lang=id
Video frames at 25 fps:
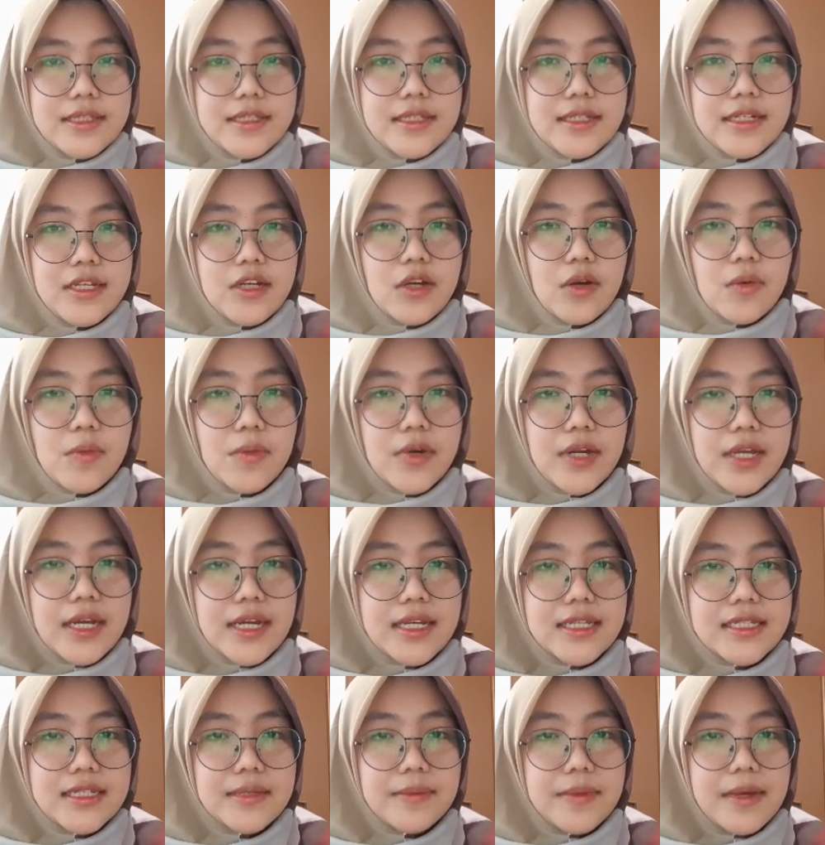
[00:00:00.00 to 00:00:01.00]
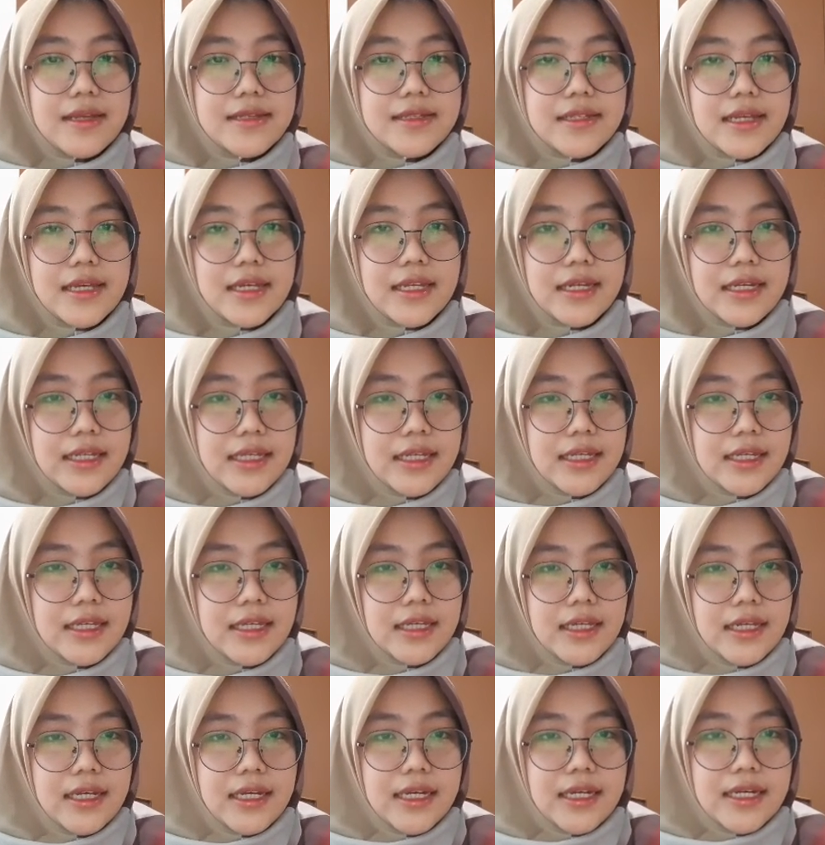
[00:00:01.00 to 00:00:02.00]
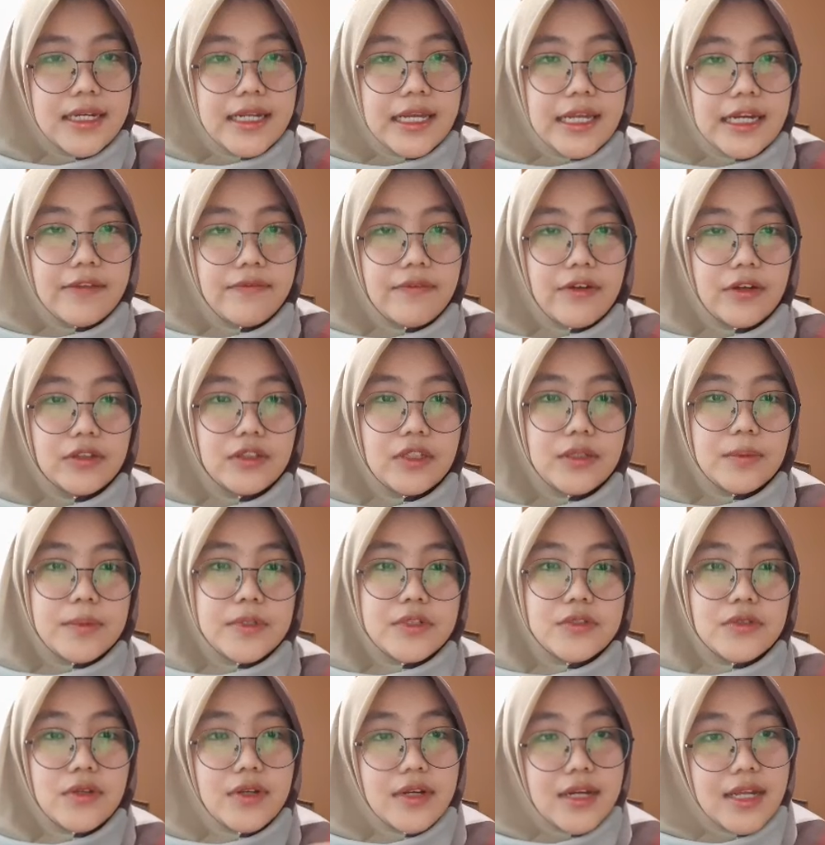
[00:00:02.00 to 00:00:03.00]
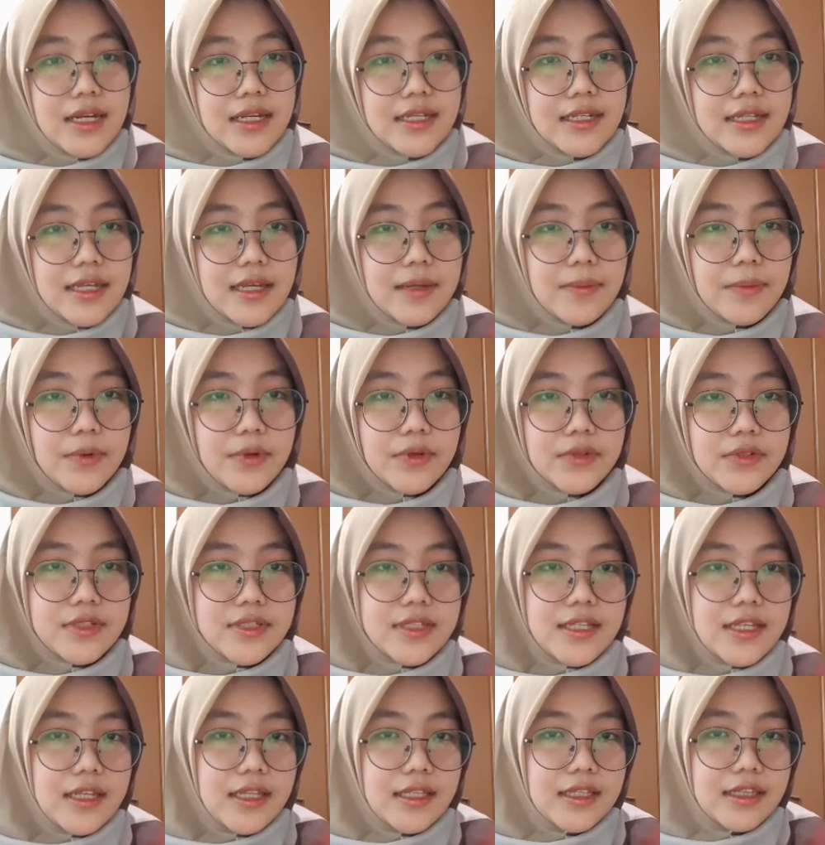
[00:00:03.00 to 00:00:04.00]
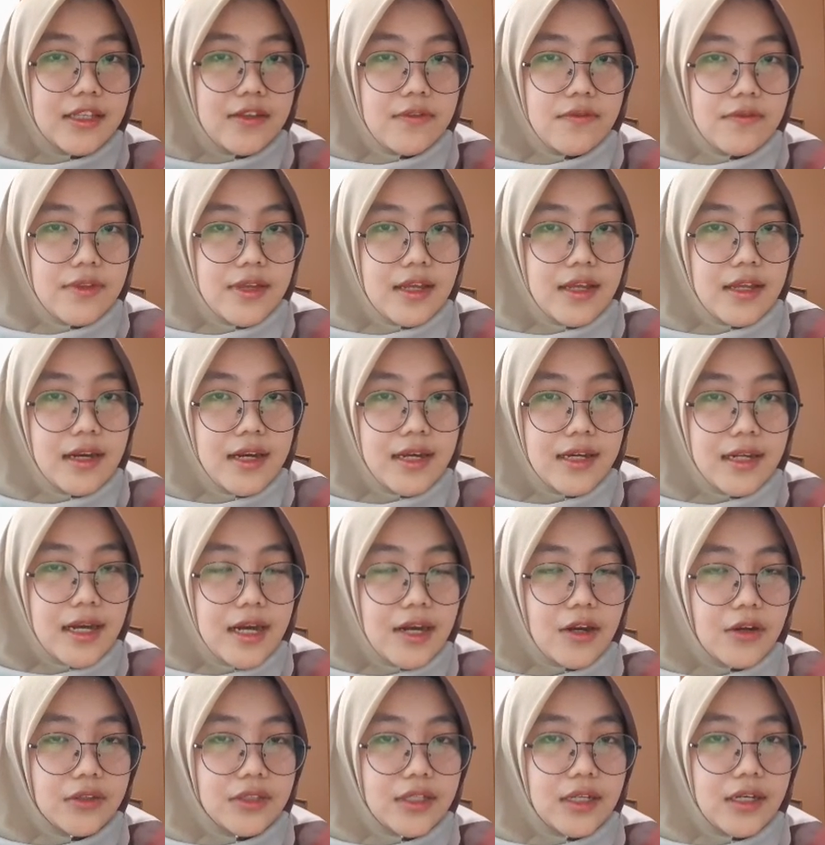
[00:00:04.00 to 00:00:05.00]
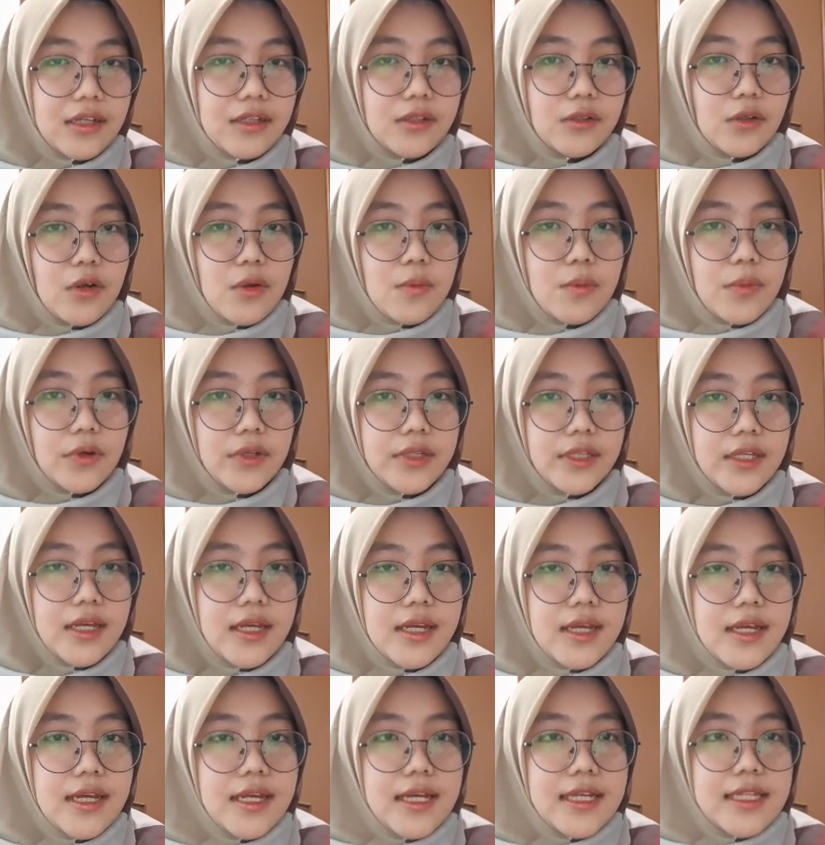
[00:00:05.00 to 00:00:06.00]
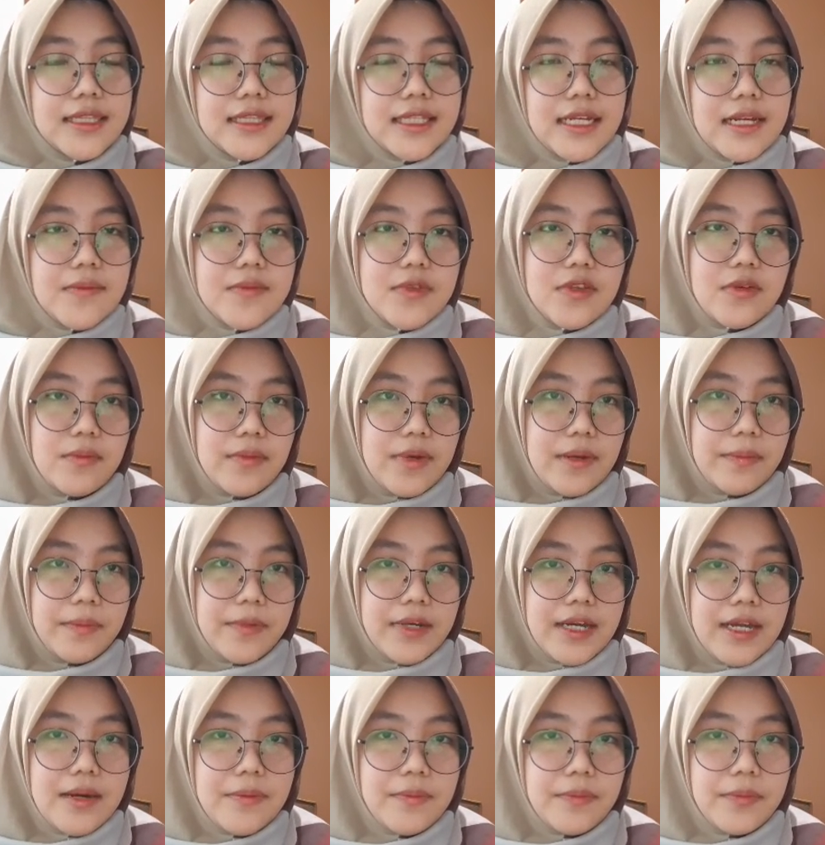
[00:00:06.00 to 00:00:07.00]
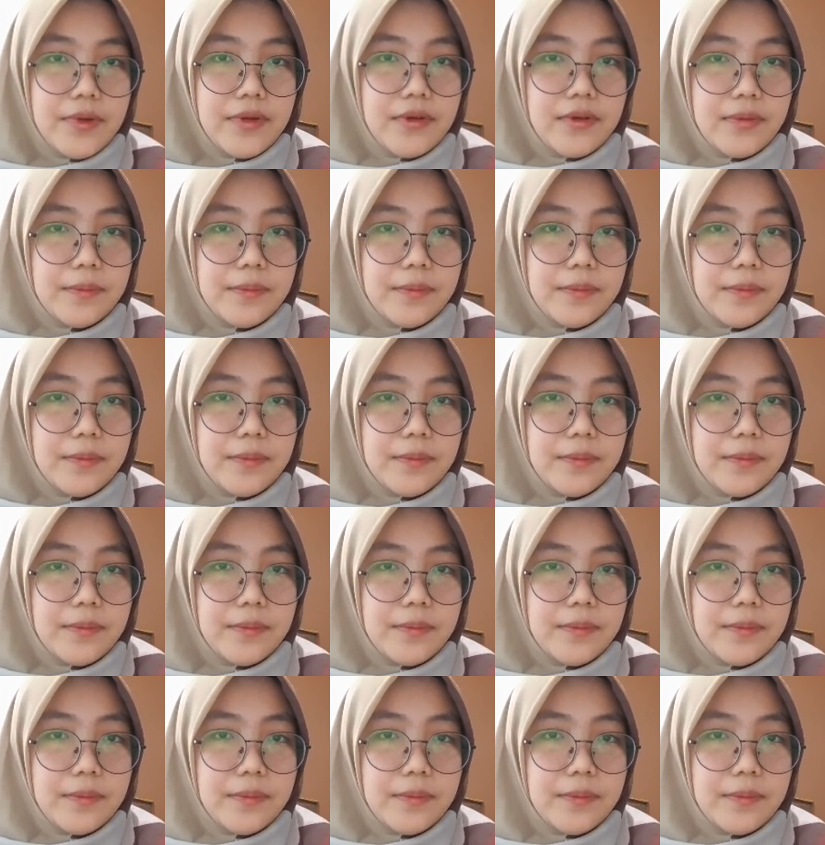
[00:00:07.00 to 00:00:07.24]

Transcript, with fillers: Jadi komunikasi massa ini dari faktor personalnya, proses selektifnya, dan keanggotaan kelompoknya telah menyebabkan